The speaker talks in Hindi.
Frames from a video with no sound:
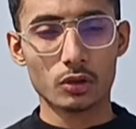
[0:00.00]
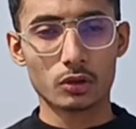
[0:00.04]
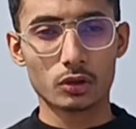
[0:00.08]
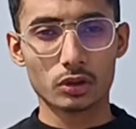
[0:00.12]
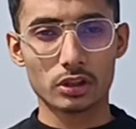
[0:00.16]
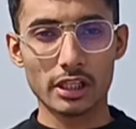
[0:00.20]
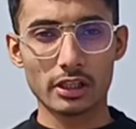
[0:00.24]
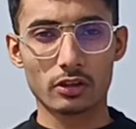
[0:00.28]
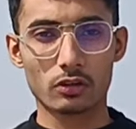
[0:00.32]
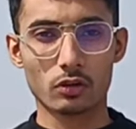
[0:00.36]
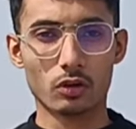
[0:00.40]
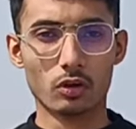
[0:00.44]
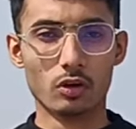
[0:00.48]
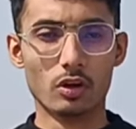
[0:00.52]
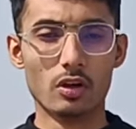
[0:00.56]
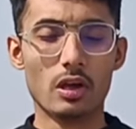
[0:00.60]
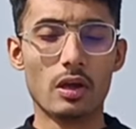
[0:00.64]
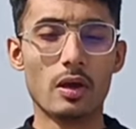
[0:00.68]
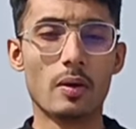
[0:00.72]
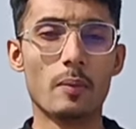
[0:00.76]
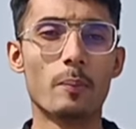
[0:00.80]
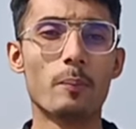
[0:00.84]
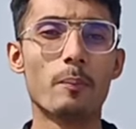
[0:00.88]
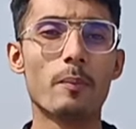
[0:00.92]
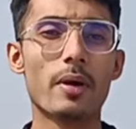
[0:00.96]
तो देखो
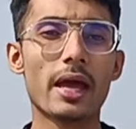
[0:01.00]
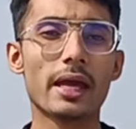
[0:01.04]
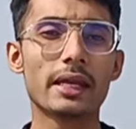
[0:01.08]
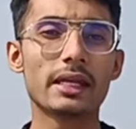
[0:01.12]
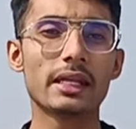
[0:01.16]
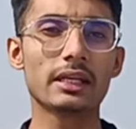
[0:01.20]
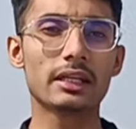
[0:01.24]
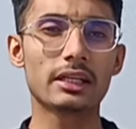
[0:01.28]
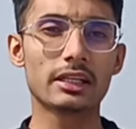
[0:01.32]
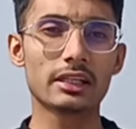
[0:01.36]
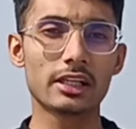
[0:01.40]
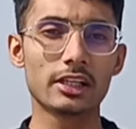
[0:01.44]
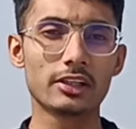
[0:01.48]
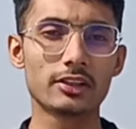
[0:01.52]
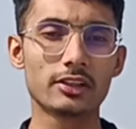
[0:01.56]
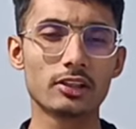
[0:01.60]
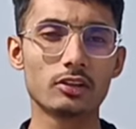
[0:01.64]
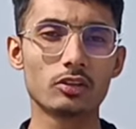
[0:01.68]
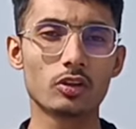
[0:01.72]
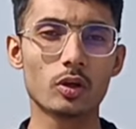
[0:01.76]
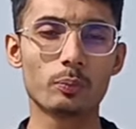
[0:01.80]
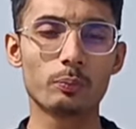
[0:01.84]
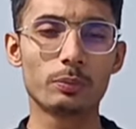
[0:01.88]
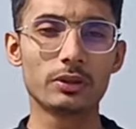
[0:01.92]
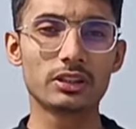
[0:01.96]
मैंने
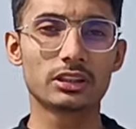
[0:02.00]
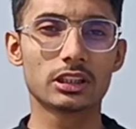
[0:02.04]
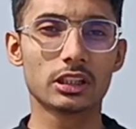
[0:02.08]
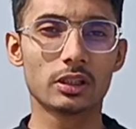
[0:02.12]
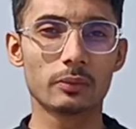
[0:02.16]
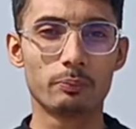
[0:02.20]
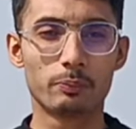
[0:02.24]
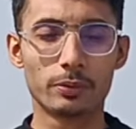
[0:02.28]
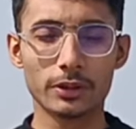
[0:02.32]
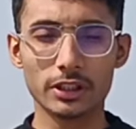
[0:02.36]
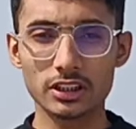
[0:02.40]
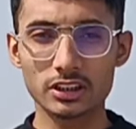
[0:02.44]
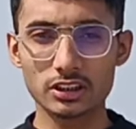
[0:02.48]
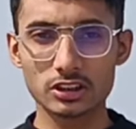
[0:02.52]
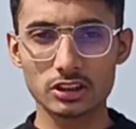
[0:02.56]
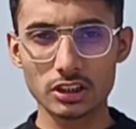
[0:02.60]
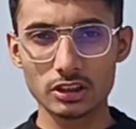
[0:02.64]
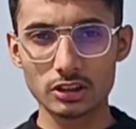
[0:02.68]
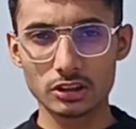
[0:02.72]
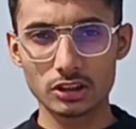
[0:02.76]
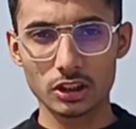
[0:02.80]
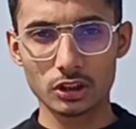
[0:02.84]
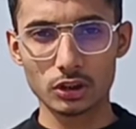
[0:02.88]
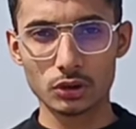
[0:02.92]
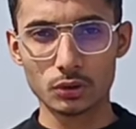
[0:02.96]
क्रेटीन को पिछले 20
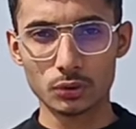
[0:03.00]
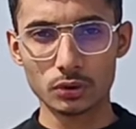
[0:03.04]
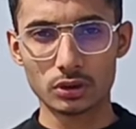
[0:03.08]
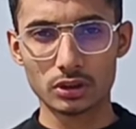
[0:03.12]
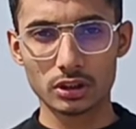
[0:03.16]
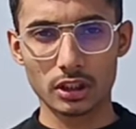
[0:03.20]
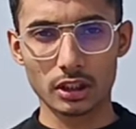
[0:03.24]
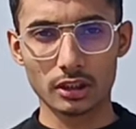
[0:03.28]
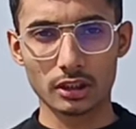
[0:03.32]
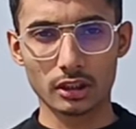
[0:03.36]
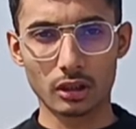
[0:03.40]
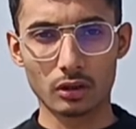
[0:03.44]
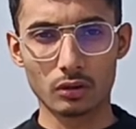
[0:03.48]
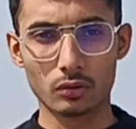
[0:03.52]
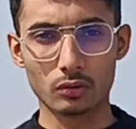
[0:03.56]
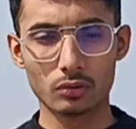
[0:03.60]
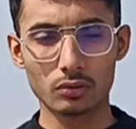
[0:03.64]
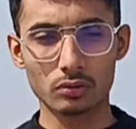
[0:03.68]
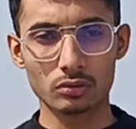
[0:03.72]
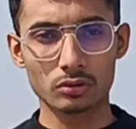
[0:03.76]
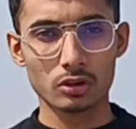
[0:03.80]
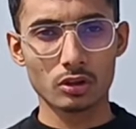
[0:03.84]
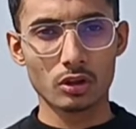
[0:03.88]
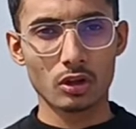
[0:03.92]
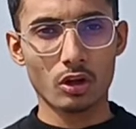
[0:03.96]
दिन से यूज कर रहा
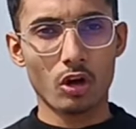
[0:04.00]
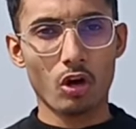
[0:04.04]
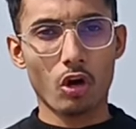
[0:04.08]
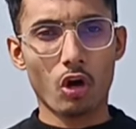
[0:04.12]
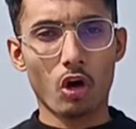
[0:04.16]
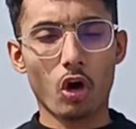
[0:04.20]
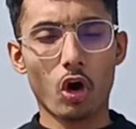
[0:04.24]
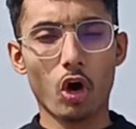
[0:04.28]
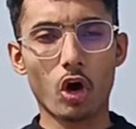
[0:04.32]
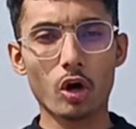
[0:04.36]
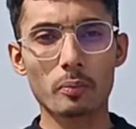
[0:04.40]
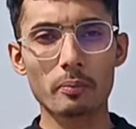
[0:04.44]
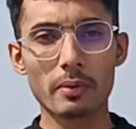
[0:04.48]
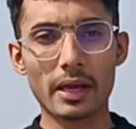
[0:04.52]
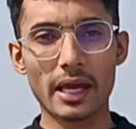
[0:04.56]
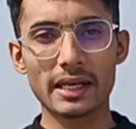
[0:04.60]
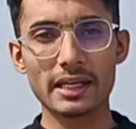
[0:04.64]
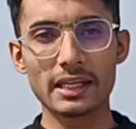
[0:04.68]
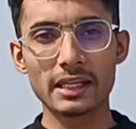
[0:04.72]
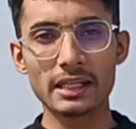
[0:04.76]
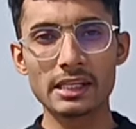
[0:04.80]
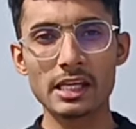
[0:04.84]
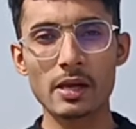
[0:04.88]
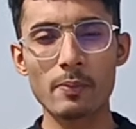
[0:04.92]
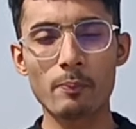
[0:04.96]
हूँ और
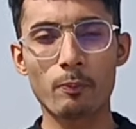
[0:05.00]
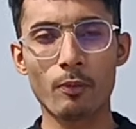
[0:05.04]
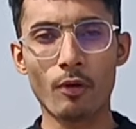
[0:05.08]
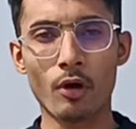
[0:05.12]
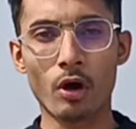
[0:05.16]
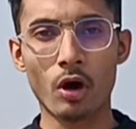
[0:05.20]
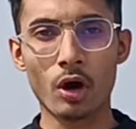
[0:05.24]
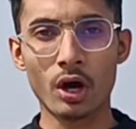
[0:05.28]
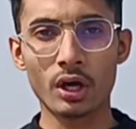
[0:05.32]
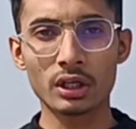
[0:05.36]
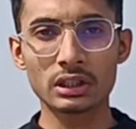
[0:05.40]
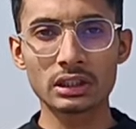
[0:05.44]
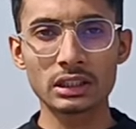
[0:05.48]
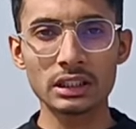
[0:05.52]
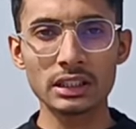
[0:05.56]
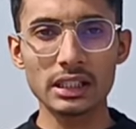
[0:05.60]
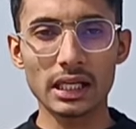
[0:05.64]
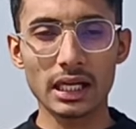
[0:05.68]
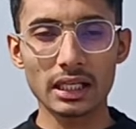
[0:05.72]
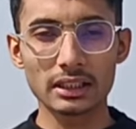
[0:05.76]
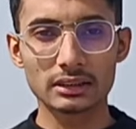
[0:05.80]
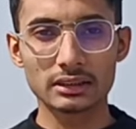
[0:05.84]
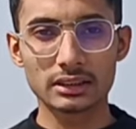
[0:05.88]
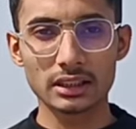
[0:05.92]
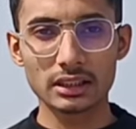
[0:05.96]
मैंने ये बहुत ही
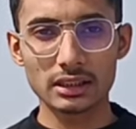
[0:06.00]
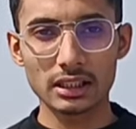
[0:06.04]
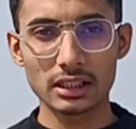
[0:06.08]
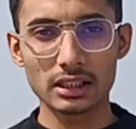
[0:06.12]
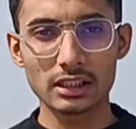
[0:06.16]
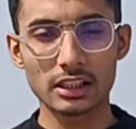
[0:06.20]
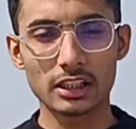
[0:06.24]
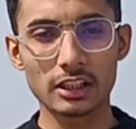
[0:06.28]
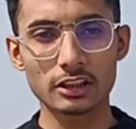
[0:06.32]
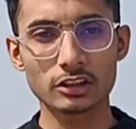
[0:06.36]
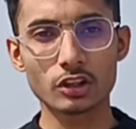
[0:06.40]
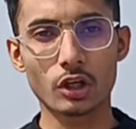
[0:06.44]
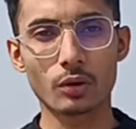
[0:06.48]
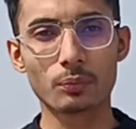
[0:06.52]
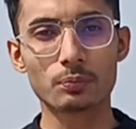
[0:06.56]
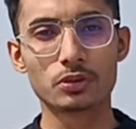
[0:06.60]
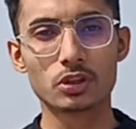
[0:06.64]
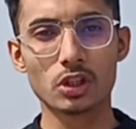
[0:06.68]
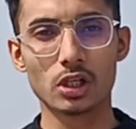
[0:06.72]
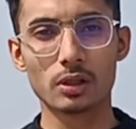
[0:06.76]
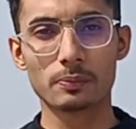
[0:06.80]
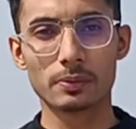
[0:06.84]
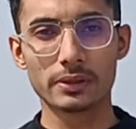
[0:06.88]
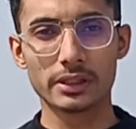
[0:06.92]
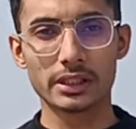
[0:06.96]
अच्छे तरीके से
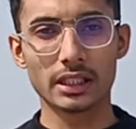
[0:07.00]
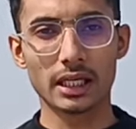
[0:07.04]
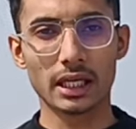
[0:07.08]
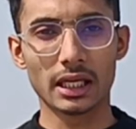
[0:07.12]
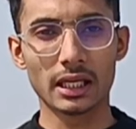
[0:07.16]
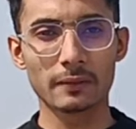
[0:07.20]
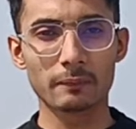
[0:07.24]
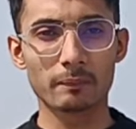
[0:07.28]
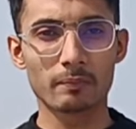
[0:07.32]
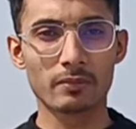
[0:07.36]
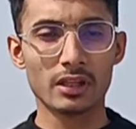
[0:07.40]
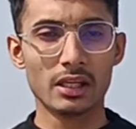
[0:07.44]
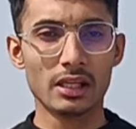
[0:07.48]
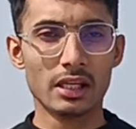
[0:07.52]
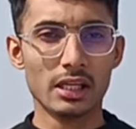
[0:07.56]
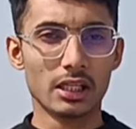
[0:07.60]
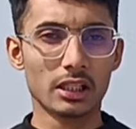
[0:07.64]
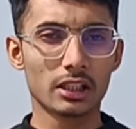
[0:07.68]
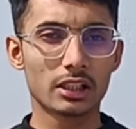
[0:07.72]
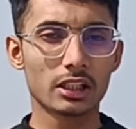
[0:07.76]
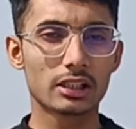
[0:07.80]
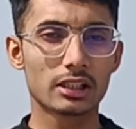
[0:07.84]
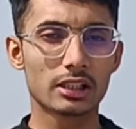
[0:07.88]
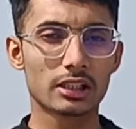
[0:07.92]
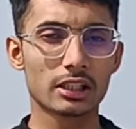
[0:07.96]
ऑब्जर्व किया है
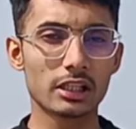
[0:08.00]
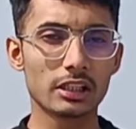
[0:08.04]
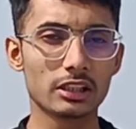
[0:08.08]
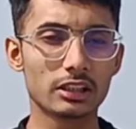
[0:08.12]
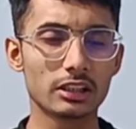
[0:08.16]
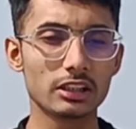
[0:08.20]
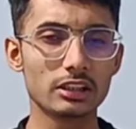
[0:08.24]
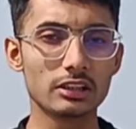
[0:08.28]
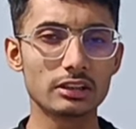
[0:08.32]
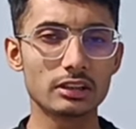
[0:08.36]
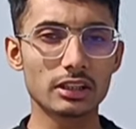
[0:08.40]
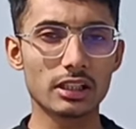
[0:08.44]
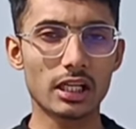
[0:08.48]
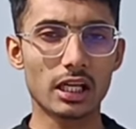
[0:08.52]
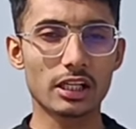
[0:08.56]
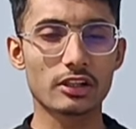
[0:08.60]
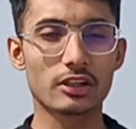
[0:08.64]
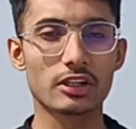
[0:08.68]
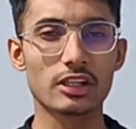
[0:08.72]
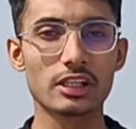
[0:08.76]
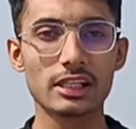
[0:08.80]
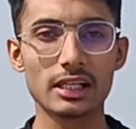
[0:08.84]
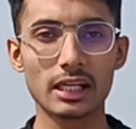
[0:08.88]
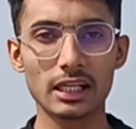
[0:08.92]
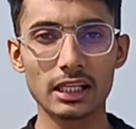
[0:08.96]
कि क्रेटीन से ना
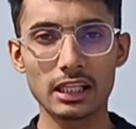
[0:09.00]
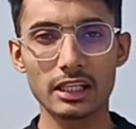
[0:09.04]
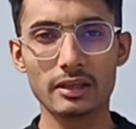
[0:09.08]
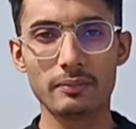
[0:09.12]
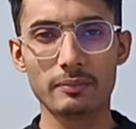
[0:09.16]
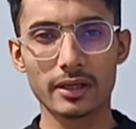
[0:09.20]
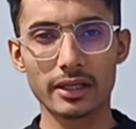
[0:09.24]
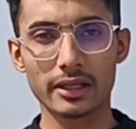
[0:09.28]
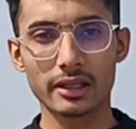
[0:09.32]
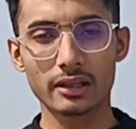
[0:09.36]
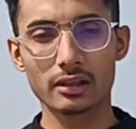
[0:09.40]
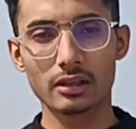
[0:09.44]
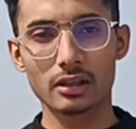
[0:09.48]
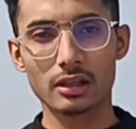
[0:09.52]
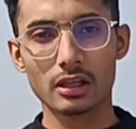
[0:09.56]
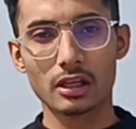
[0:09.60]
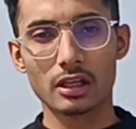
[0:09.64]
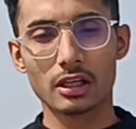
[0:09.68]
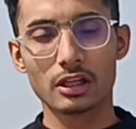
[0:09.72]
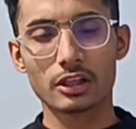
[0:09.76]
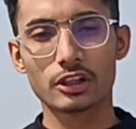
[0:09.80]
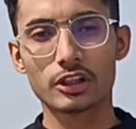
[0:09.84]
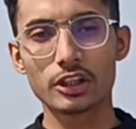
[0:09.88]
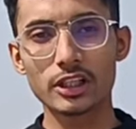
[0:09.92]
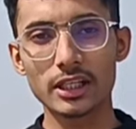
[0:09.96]
रियली में
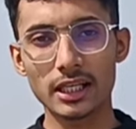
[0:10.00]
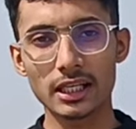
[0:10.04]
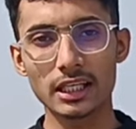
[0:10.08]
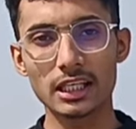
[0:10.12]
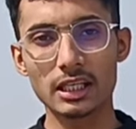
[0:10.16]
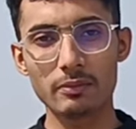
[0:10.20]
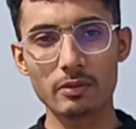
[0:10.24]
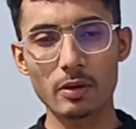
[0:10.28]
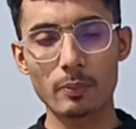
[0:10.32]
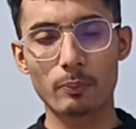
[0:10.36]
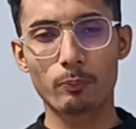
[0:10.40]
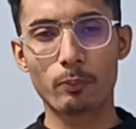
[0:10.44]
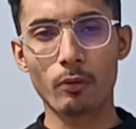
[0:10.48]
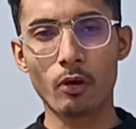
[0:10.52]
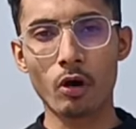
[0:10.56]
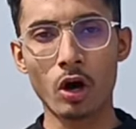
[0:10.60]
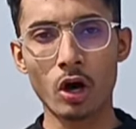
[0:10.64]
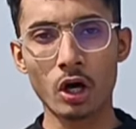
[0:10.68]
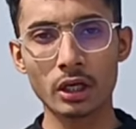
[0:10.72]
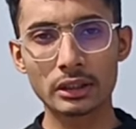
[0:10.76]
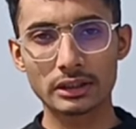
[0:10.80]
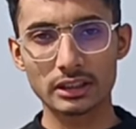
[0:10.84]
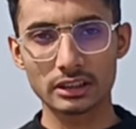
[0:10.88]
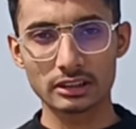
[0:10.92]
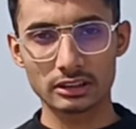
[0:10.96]
रियली में
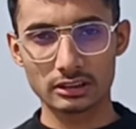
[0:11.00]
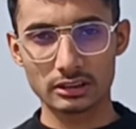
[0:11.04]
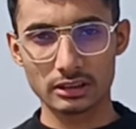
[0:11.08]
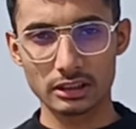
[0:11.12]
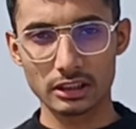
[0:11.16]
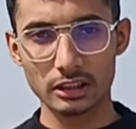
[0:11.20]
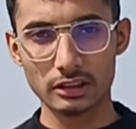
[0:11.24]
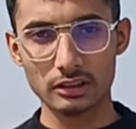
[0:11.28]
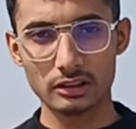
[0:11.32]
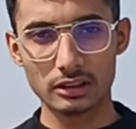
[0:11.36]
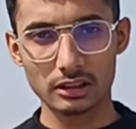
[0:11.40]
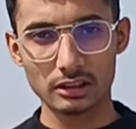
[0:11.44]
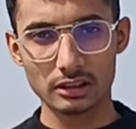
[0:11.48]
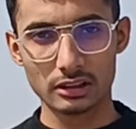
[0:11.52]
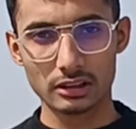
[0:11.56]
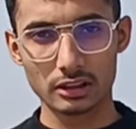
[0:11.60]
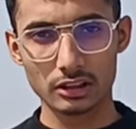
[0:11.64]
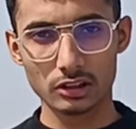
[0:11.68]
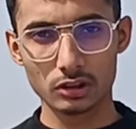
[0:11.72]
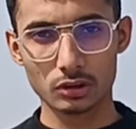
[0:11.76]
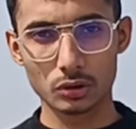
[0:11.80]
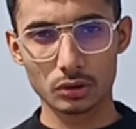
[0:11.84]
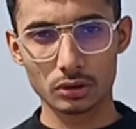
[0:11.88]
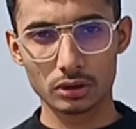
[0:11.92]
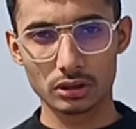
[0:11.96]
बहुत स्ट्रेंथ
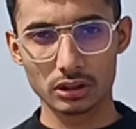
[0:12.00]
इंक्रीज